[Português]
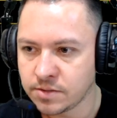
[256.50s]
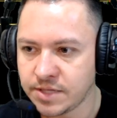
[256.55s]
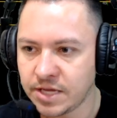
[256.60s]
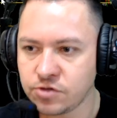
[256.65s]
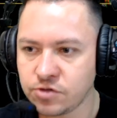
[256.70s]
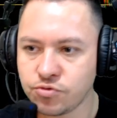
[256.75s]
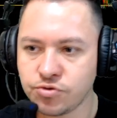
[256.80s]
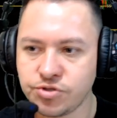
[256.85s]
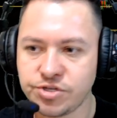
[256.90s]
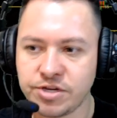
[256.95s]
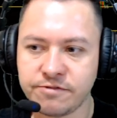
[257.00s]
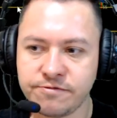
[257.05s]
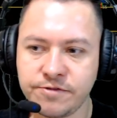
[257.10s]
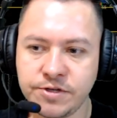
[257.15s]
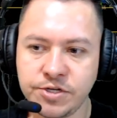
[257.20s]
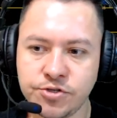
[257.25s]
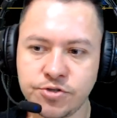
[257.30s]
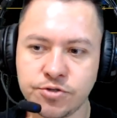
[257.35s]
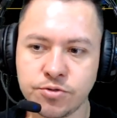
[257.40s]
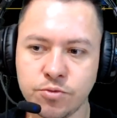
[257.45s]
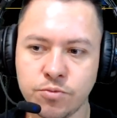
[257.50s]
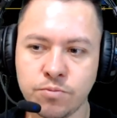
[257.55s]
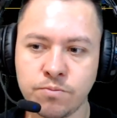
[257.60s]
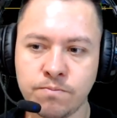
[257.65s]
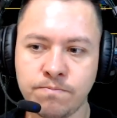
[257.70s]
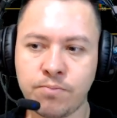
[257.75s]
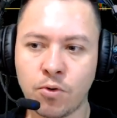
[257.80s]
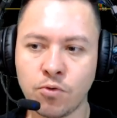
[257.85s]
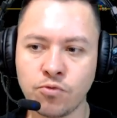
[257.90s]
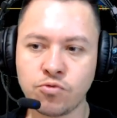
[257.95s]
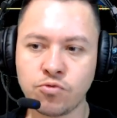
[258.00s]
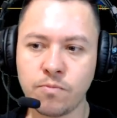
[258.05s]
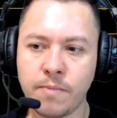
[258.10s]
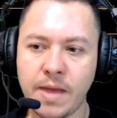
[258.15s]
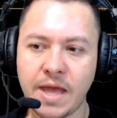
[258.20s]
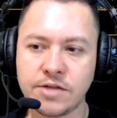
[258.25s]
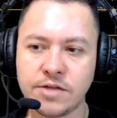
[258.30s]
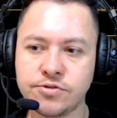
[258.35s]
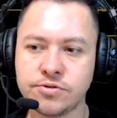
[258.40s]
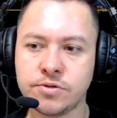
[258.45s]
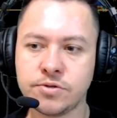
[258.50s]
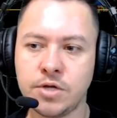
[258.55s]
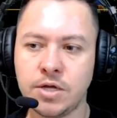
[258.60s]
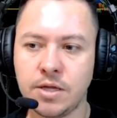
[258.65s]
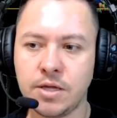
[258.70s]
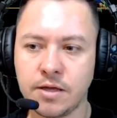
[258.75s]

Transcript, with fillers: desde o dia 20, um ponto médio.